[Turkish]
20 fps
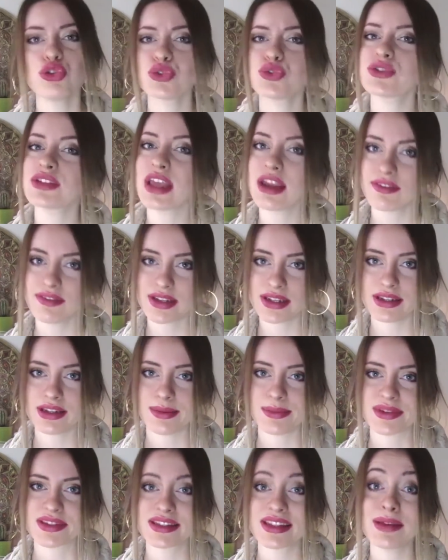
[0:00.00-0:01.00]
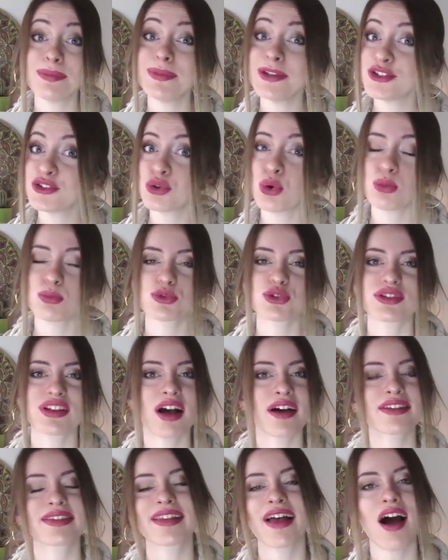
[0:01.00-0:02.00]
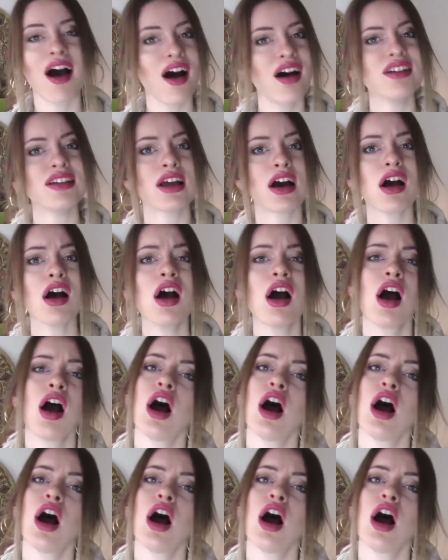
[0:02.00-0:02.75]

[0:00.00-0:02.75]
Lüks ev dediğimizde birçoğumuzun aklına hala